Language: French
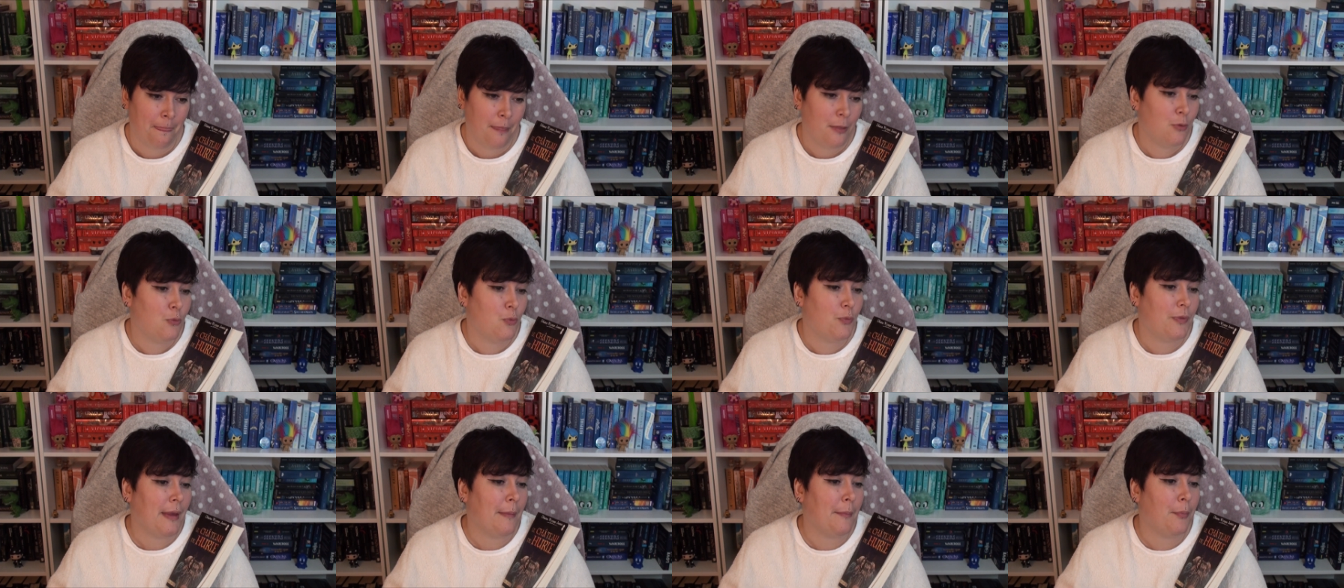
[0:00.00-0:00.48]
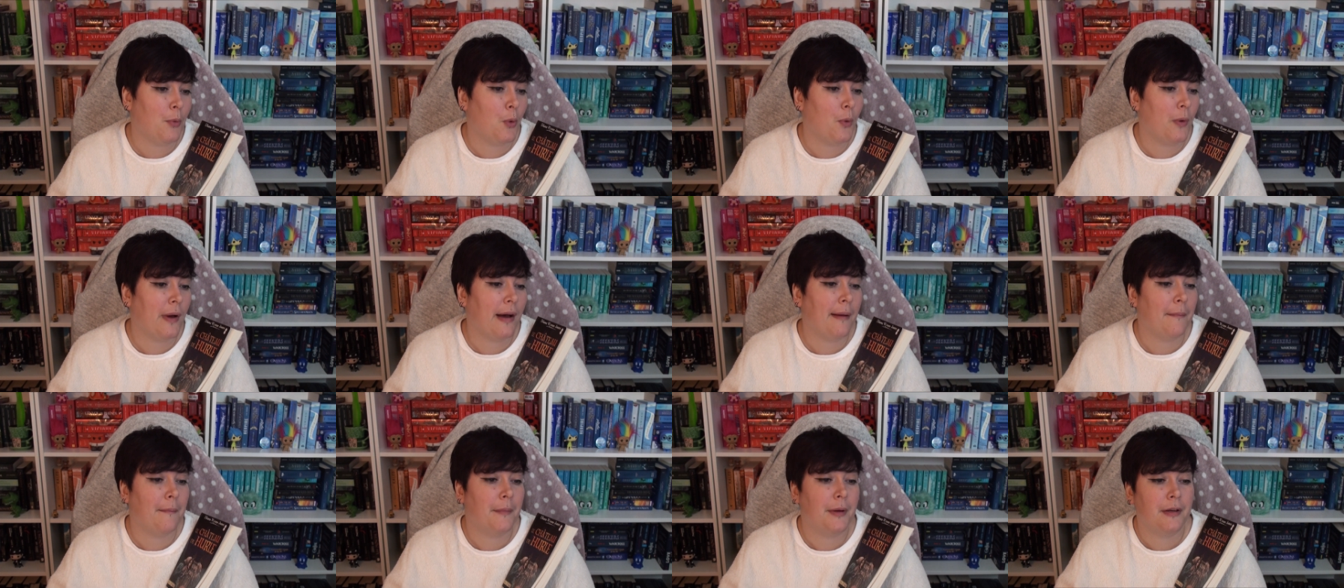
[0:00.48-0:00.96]
Tout un
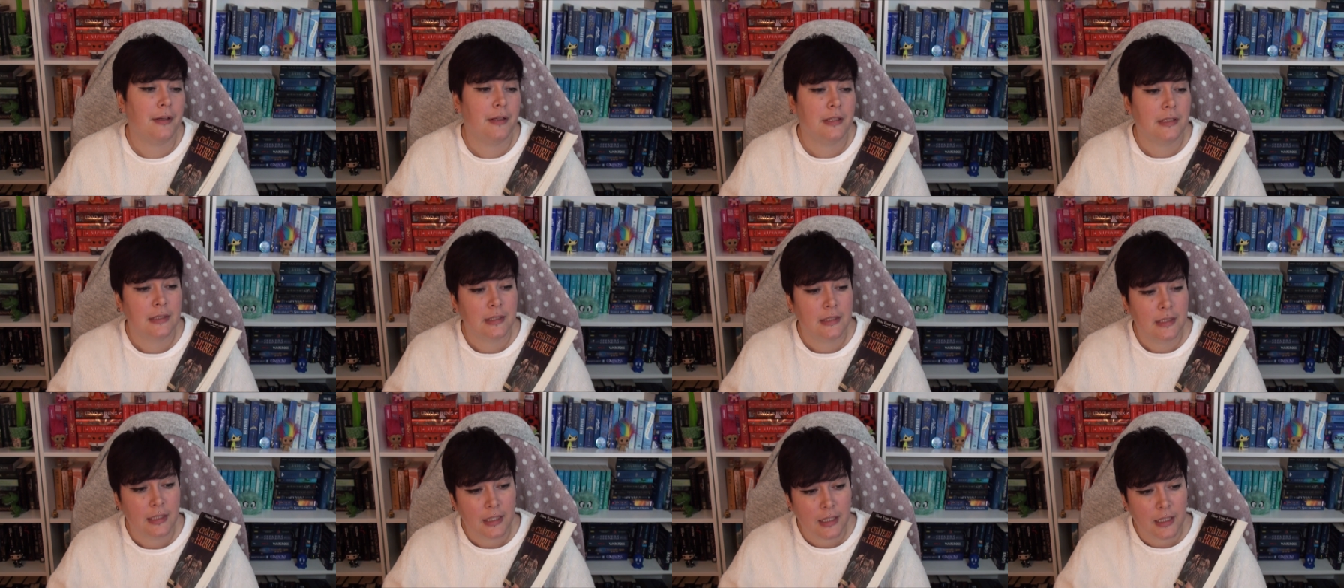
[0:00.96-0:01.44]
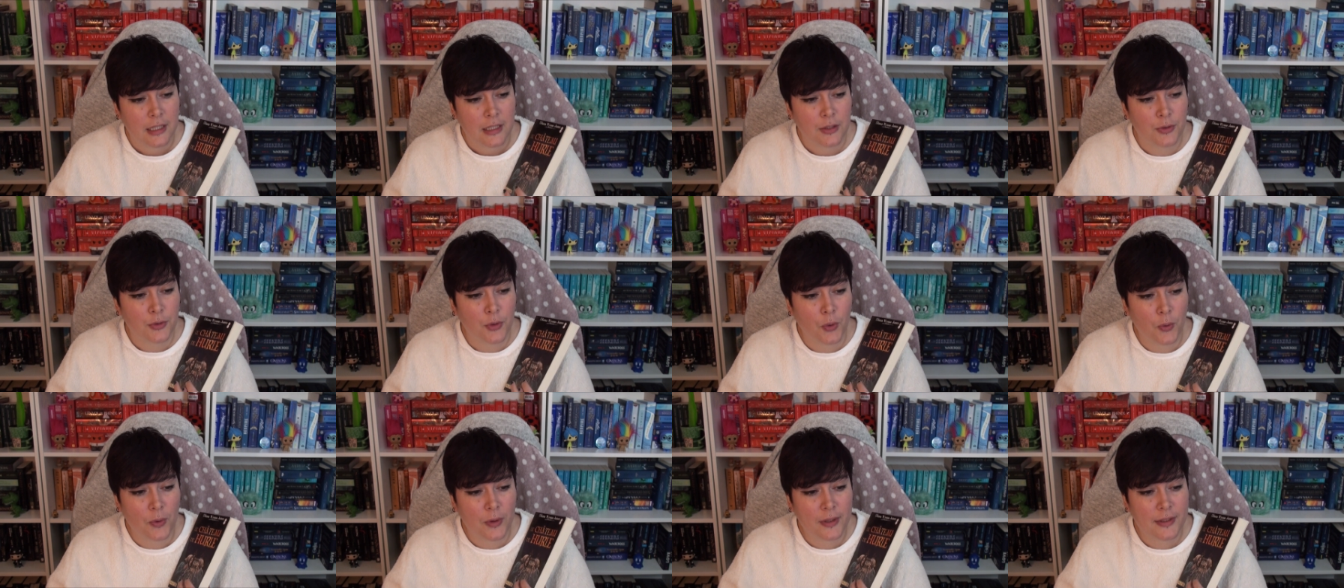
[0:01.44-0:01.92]
programme.
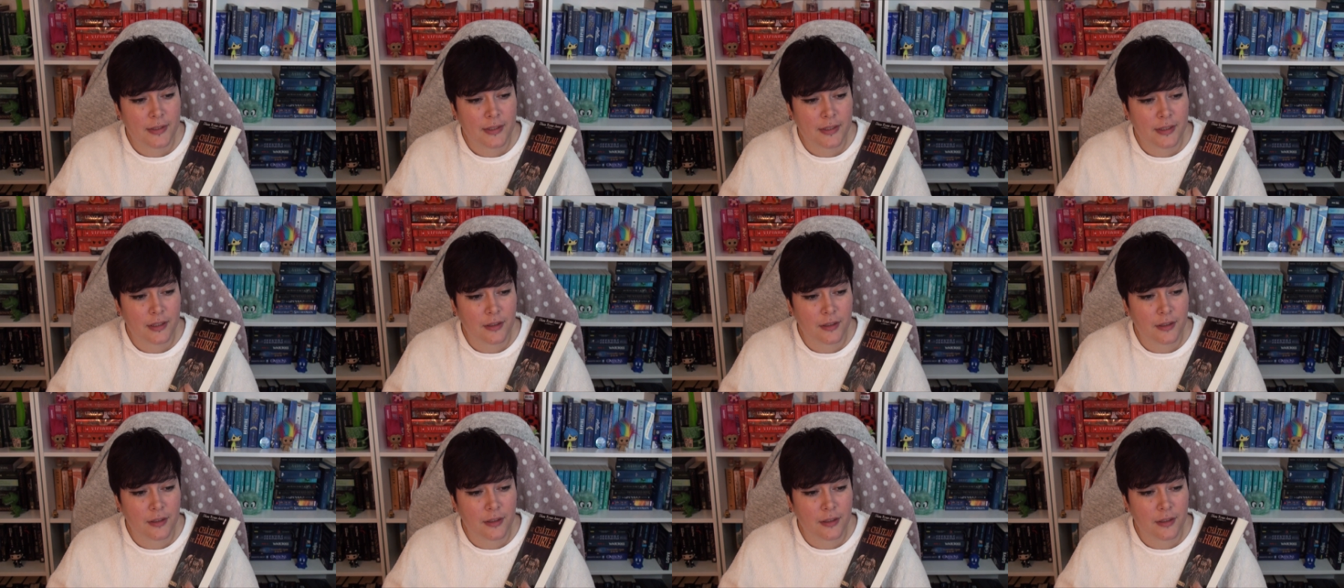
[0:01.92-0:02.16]
Donc,